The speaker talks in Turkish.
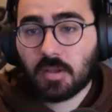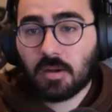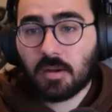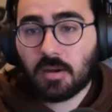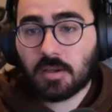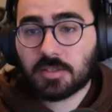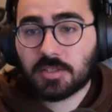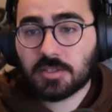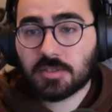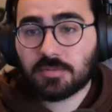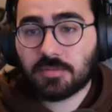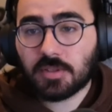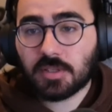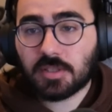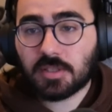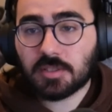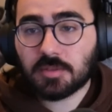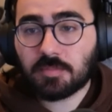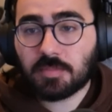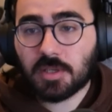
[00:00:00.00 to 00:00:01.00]
Açız
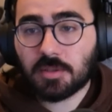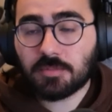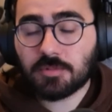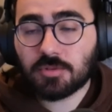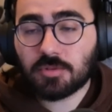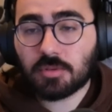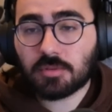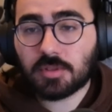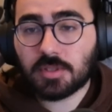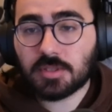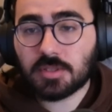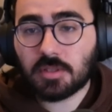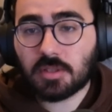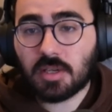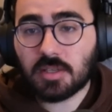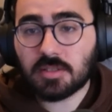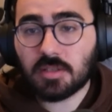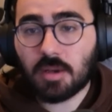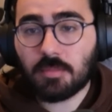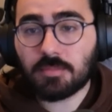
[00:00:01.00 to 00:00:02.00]
fakiriz paramız yok dese
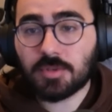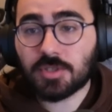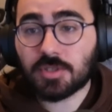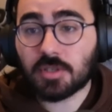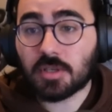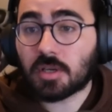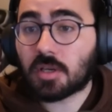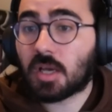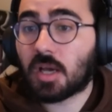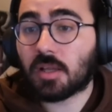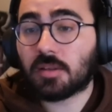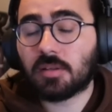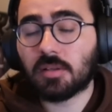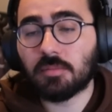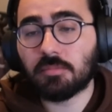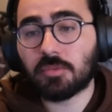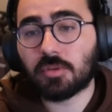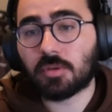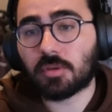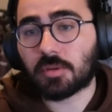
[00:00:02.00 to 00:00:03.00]
kazanmıştı.
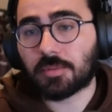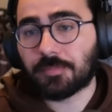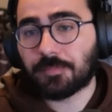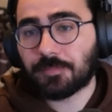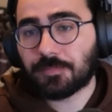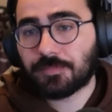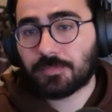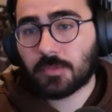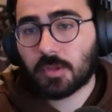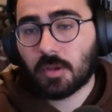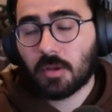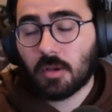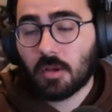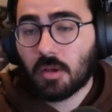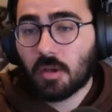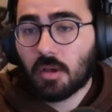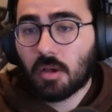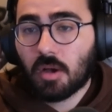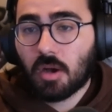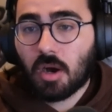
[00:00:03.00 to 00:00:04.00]
Katılmıyorum.
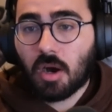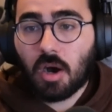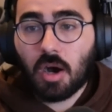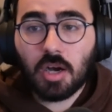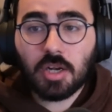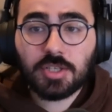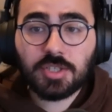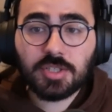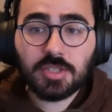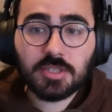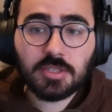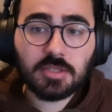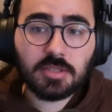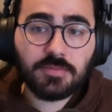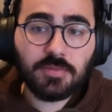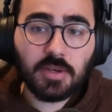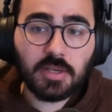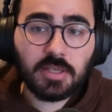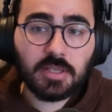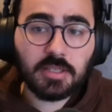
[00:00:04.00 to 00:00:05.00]
Açız
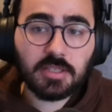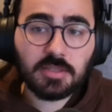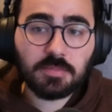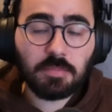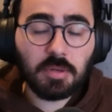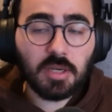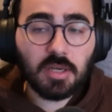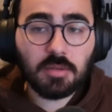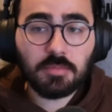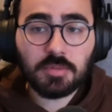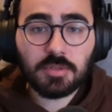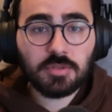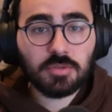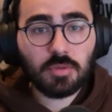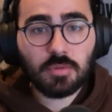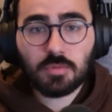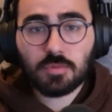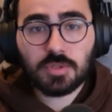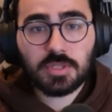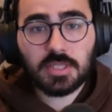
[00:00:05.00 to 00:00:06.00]
fakiriz paramız
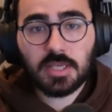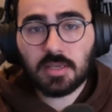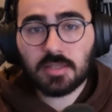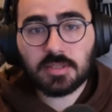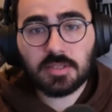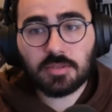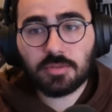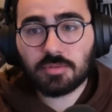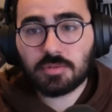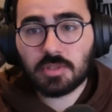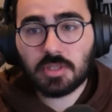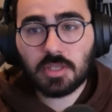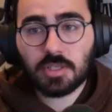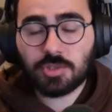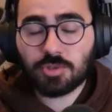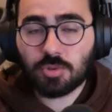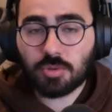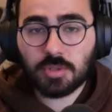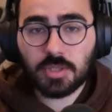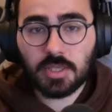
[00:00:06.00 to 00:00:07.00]
yok siyaseti üzerinden
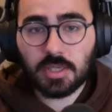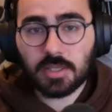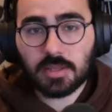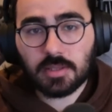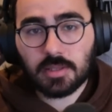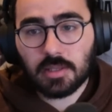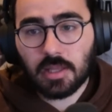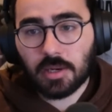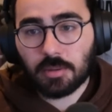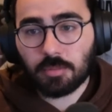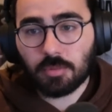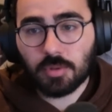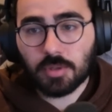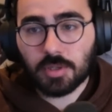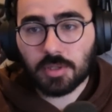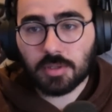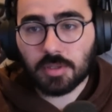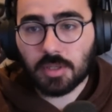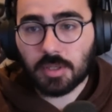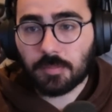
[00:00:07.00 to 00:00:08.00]
çok iyi gittiler bu
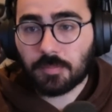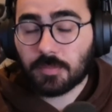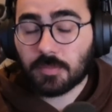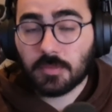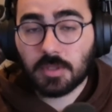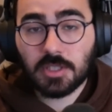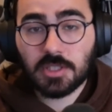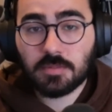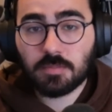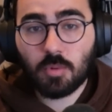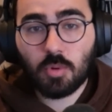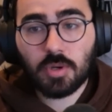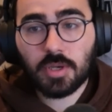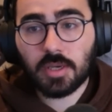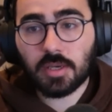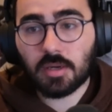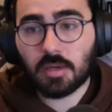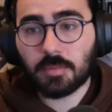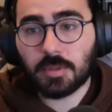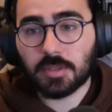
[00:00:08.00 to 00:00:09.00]
arada. Hiç boka
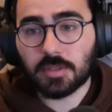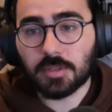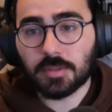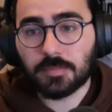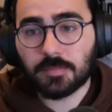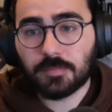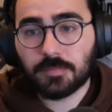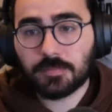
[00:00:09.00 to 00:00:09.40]
yaramadı.